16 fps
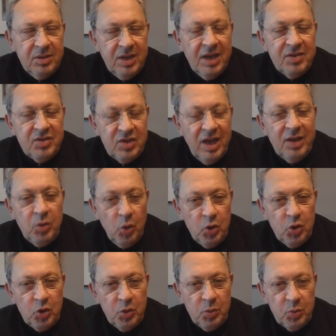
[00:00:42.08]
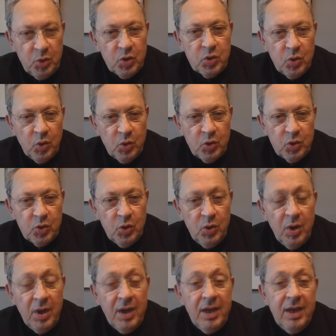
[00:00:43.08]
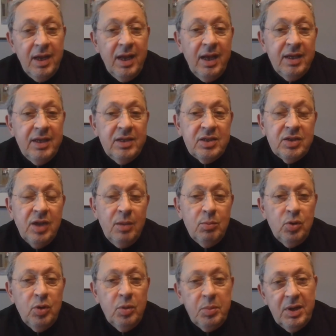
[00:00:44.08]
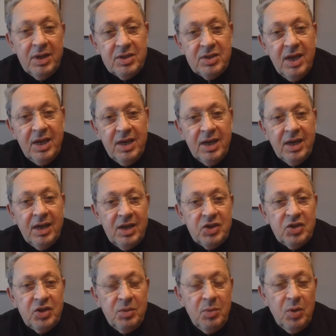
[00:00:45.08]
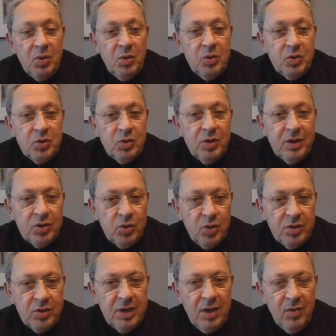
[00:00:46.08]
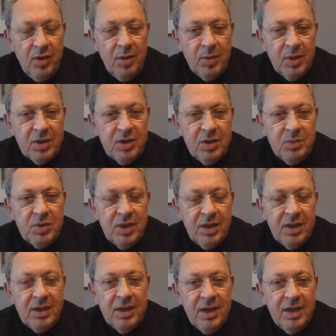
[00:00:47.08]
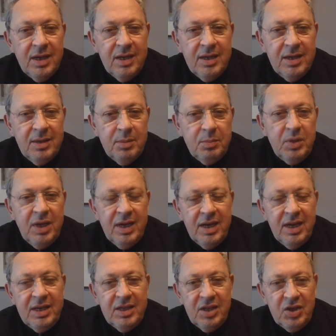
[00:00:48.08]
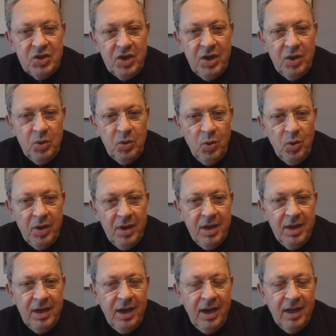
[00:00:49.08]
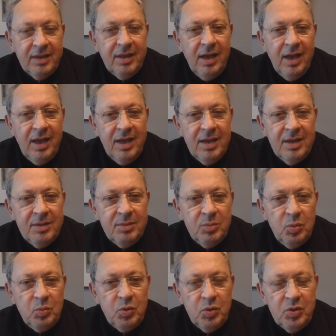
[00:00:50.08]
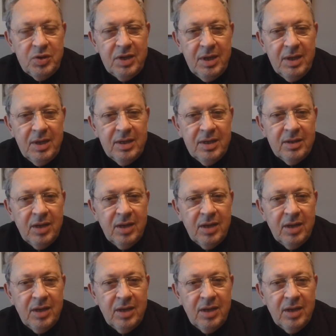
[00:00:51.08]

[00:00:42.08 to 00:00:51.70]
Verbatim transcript: kentsel dönüşüm söz konusu. Yani İstanbul'u biraz seyrekleştirme konusunda sözler var ama kimsenin e, bir yere gideceği yok. Hatta mümkünse